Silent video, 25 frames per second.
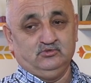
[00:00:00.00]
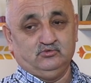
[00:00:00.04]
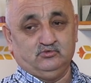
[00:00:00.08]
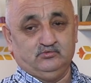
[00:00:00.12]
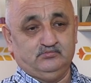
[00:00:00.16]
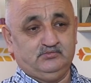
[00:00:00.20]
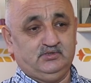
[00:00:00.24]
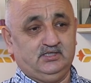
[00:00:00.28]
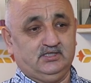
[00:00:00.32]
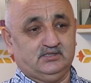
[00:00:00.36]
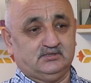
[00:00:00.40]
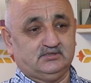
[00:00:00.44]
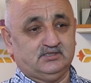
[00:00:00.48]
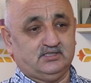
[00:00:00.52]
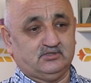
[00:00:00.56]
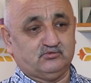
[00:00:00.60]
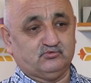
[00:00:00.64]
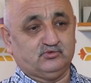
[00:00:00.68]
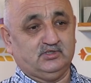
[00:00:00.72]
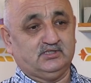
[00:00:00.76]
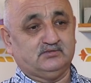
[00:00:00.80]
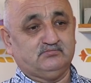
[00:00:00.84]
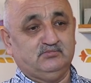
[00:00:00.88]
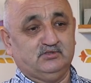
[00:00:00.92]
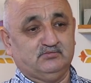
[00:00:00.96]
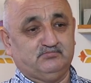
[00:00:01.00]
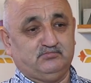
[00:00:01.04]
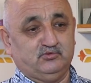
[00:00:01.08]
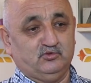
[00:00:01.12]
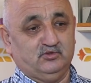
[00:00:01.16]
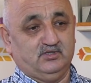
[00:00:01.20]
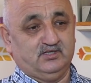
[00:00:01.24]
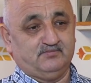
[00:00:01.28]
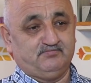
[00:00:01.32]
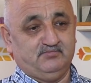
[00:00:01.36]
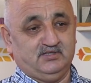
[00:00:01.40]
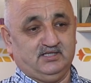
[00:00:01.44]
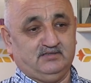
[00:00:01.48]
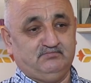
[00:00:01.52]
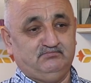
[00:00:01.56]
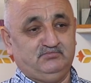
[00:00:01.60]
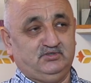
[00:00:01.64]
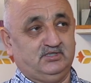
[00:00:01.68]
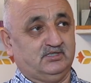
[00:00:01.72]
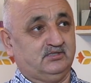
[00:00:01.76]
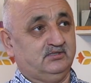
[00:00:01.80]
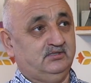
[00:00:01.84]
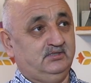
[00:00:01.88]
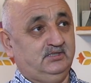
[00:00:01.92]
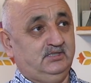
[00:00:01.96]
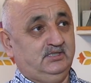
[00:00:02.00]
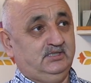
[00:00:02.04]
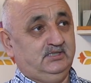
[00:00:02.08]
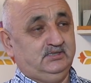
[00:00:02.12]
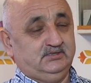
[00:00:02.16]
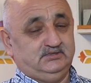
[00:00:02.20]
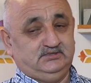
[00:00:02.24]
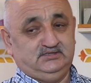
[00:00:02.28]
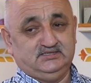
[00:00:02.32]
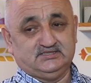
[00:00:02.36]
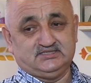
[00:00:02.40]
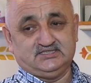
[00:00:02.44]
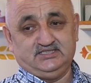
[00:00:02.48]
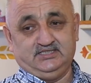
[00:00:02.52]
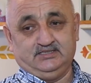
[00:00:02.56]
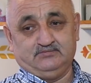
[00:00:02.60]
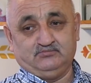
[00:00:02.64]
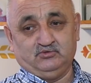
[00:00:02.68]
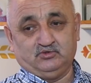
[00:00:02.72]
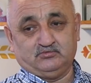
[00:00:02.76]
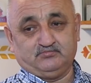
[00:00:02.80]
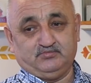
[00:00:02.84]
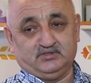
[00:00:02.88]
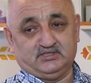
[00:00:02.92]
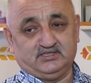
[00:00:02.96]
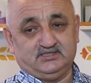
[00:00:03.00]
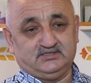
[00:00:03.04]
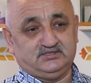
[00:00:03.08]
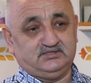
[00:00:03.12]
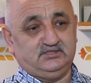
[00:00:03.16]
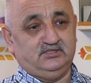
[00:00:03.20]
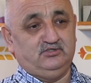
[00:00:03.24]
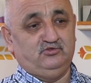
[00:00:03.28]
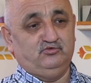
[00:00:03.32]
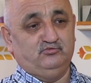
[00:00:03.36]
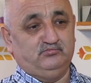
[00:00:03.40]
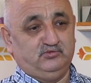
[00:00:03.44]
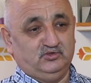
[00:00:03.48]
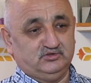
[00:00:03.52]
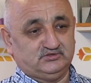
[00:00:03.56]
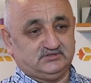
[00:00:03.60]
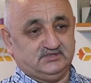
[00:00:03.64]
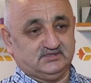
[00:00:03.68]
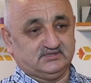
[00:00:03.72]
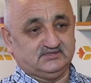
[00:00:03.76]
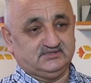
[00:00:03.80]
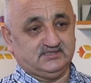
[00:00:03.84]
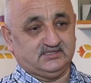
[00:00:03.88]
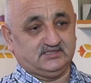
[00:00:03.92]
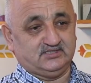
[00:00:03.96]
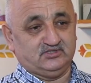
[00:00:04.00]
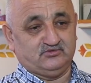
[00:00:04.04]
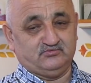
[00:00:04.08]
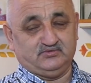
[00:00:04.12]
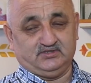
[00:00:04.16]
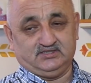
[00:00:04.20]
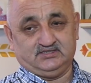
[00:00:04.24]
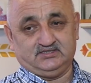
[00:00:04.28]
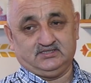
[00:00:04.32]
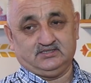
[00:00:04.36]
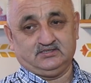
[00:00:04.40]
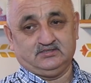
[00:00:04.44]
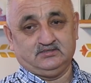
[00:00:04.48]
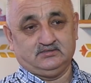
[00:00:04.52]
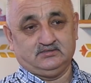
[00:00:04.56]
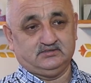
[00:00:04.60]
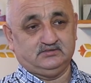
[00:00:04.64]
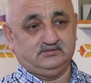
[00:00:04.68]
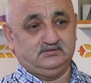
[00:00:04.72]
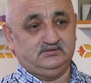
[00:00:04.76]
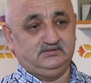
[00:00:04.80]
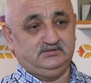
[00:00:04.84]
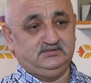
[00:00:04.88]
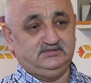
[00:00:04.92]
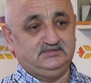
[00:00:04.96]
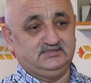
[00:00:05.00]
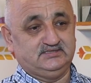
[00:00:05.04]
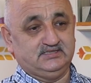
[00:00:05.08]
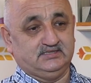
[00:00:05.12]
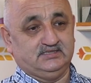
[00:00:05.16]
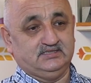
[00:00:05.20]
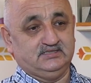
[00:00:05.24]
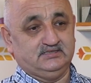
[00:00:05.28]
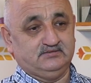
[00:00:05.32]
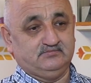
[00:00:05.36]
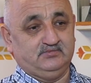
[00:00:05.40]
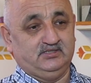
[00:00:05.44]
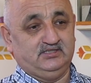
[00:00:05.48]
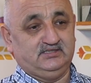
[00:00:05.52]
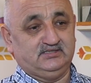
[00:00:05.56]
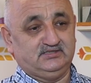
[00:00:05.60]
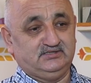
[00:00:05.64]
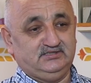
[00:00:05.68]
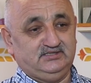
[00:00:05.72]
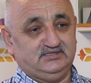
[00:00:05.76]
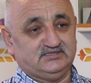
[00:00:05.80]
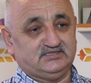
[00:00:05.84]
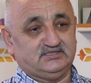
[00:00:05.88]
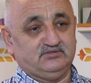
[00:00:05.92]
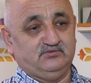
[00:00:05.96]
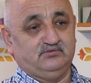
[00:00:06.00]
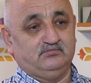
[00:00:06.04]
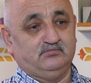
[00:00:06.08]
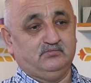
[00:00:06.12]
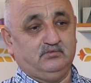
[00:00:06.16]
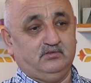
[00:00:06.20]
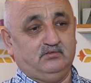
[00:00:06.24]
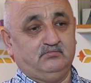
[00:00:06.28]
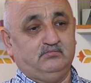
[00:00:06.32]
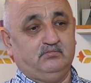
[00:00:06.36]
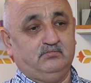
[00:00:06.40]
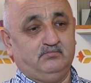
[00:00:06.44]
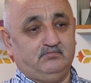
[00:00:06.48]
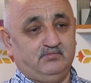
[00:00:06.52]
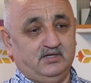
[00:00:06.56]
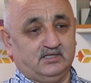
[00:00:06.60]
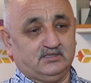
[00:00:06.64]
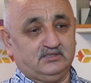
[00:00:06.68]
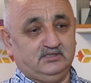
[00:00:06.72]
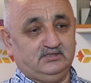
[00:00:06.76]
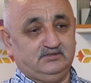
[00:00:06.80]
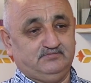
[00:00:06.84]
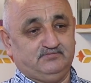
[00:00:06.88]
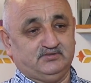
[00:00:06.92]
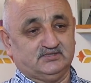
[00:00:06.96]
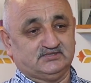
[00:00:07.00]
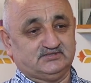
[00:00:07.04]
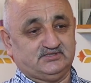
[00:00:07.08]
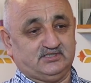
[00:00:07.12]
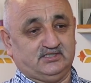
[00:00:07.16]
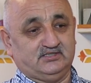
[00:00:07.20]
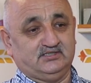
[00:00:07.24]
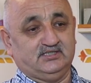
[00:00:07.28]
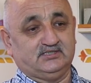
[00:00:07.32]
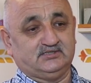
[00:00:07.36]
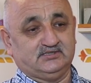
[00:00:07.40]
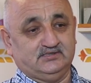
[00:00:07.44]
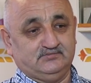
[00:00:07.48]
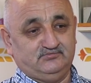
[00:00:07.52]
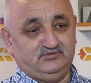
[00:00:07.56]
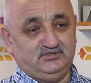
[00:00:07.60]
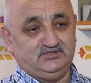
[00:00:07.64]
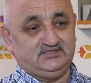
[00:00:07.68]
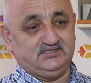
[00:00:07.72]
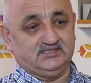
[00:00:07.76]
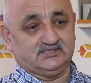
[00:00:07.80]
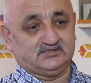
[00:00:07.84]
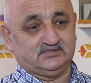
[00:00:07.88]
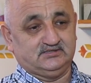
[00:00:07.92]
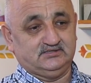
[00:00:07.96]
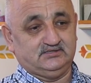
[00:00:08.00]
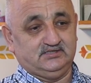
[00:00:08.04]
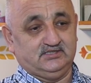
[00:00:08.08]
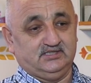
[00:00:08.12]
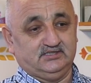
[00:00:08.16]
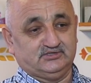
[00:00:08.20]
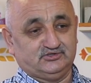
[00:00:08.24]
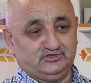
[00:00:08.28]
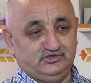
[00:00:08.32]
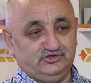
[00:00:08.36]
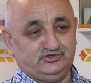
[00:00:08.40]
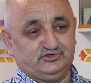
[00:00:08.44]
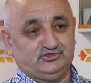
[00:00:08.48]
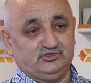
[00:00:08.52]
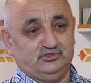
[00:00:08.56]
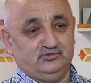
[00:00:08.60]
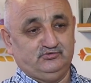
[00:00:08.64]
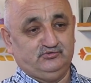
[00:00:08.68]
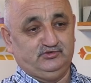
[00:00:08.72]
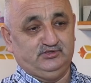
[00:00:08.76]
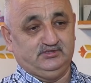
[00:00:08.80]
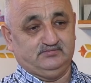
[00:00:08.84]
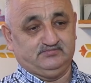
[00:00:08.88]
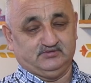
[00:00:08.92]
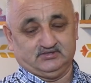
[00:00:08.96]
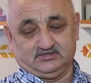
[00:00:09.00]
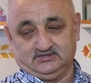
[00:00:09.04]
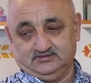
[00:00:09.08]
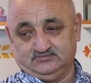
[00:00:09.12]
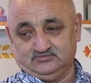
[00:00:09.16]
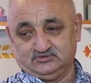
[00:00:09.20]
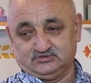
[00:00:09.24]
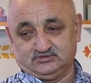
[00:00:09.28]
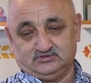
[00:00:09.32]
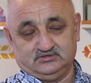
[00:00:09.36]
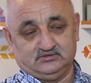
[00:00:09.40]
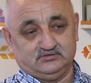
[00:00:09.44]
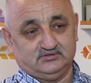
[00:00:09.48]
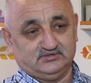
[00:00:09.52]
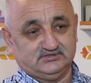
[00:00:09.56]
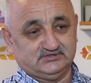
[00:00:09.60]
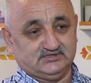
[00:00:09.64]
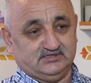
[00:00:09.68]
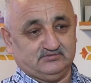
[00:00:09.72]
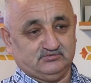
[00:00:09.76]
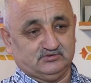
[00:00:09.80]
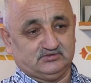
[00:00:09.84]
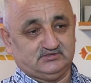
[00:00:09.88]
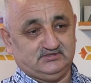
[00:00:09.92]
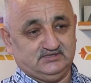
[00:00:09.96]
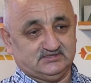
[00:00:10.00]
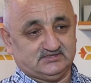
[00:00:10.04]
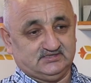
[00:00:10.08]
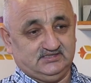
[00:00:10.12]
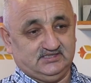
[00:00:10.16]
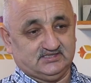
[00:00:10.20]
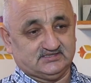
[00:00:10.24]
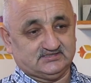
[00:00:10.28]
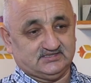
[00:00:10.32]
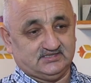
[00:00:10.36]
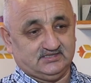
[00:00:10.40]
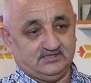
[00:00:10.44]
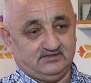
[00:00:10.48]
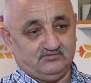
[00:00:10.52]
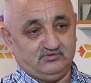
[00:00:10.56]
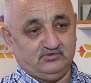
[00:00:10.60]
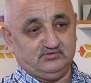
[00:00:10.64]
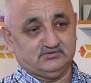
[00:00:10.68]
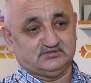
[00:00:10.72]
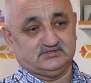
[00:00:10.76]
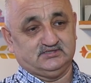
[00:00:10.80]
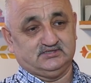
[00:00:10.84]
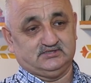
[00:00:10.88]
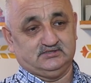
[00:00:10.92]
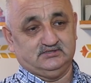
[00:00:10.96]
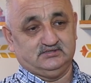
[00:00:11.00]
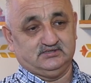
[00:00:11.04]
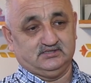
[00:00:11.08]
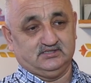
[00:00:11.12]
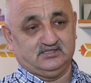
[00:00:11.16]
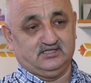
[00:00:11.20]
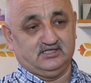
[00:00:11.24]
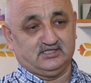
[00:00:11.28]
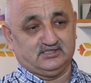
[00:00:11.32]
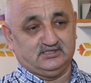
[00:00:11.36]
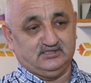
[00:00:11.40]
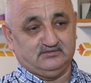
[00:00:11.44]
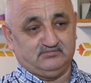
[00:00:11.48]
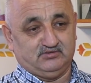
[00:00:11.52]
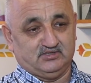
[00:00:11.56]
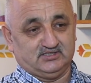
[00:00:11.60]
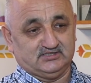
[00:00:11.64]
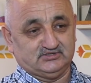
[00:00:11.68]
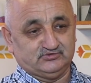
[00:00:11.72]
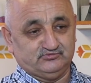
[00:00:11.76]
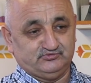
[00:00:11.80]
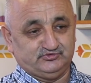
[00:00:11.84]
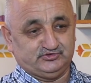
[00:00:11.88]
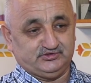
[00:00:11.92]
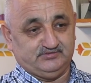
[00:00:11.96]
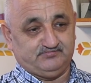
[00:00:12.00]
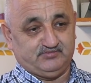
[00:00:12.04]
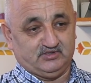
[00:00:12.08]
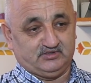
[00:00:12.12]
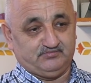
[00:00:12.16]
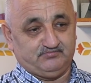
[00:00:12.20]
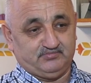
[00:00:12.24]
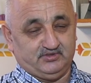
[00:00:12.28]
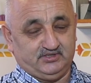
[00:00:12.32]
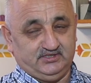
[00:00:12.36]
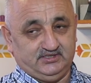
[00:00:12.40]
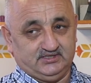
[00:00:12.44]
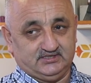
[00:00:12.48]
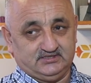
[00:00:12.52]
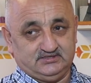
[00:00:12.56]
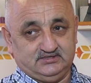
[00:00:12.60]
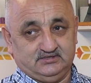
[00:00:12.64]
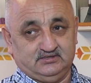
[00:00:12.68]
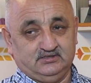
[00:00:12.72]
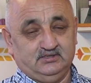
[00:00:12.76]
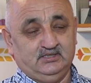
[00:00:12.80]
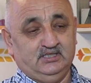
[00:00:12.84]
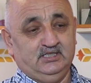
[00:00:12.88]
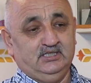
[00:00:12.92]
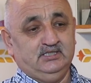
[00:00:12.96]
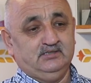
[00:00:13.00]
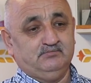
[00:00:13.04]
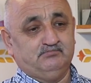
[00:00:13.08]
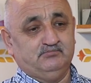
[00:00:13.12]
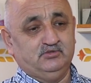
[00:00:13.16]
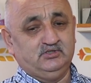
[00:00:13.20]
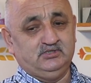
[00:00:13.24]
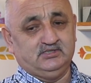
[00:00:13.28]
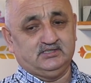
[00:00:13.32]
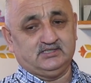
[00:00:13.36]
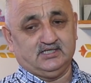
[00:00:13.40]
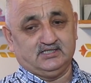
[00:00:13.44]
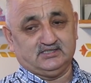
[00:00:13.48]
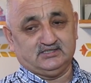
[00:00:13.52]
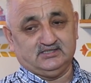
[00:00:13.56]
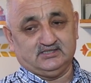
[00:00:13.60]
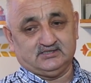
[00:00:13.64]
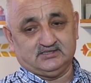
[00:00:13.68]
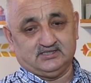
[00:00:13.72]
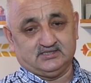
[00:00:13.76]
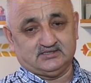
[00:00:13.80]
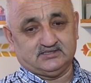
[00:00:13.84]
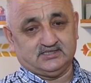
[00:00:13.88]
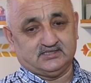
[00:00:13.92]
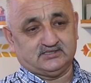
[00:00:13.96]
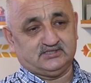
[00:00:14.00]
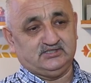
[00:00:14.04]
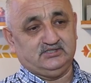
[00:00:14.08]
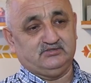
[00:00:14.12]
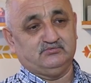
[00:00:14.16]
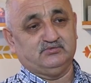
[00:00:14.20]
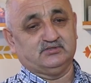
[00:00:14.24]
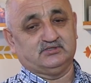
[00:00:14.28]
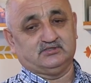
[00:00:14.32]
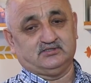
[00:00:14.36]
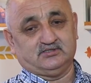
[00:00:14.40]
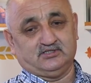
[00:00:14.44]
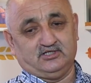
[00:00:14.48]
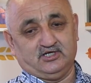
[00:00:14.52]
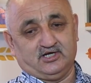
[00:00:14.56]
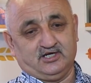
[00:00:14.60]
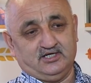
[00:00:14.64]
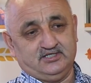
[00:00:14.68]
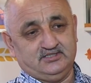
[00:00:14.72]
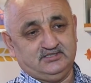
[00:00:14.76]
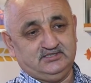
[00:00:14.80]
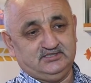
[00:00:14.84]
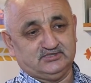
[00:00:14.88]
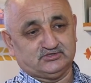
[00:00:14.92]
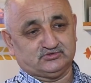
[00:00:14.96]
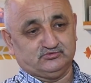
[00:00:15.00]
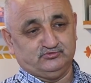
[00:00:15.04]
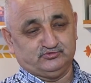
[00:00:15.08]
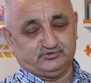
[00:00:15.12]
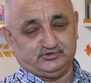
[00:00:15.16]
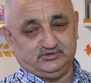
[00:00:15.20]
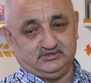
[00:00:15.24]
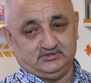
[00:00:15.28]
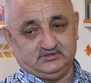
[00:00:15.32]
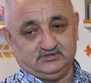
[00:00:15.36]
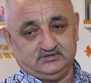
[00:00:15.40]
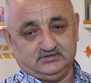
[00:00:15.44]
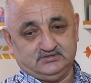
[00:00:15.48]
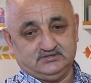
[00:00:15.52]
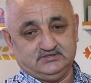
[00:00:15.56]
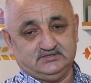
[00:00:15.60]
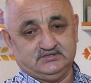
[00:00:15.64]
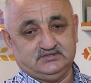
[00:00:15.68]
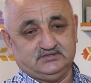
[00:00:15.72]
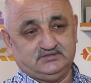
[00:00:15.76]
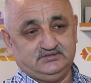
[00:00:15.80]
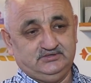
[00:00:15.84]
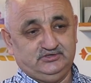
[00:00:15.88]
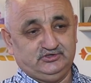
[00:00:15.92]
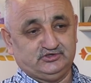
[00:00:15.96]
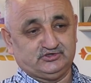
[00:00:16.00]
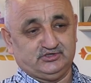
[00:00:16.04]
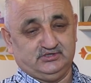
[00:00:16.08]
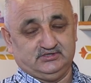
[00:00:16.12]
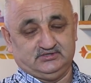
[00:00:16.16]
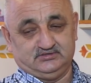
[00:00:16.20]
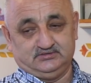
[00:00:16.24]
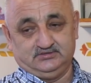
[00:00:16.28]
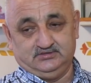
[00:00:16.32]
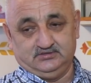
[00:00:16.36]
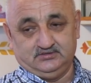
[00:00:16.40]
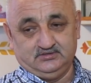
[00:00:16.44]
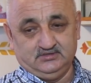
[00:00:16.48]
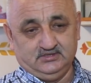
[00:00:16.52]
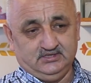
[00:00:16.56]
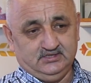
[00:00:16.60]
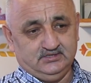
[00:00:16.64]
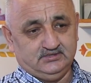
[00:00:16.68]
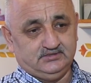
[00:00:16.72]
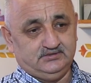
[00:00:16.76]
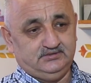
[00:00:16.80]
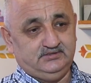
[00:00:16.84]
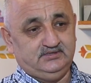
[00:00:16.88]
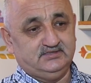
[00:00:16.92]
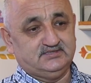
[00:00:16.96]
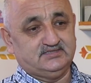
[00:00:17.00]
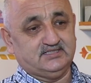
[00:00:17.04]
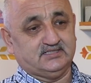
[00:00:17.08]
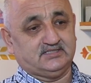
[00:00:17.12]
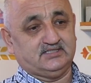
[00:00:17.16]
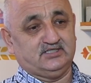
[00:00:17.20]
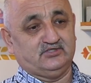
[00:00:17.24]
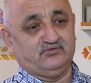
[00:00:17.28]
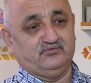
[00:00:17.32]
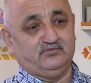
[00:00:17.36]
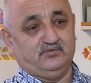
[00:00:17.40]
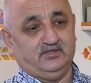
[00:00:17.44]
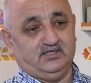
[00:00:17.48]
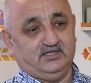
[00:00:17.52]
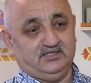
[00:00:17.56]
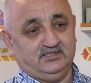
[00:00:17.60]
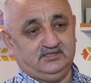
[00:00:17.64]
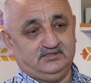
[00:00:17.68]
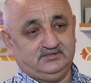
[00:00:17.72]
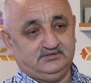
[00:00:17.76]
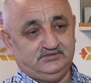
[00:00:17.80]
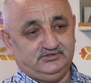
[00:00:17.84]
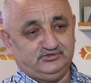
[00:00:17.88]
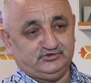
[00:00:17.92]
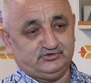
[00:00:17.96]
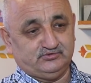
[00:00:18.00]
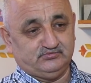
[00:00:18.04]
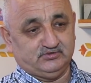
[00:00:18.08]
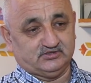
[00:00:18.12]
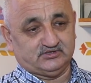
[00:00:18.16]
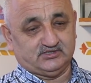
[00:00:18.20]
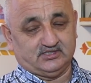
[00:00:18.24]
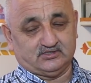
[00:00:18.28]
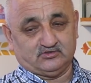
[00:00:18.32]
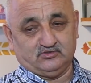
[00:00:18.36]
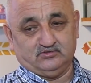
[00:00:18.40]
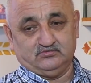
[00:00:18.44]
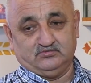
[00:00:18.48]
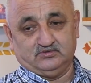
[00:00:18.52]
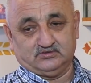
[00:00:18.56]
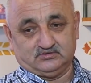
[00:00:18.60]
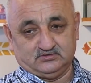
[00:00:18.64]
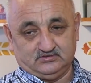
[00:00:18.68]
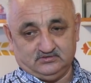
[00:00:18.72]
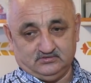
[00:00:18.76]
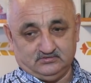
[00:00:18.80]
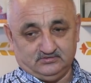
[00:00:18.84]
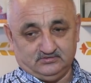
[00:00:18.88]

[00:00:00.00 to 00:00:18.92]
У меня на руках был пломбир. Если я мог подойти, любой всех закрывать, из-за моих действий могли пострадать от десятки э, тысяч людей, потому что завод, если останавливается, это градообразующее предприятие, мы никогда на такие вот крайние случаи э, не шли, не закрывали, ничего такого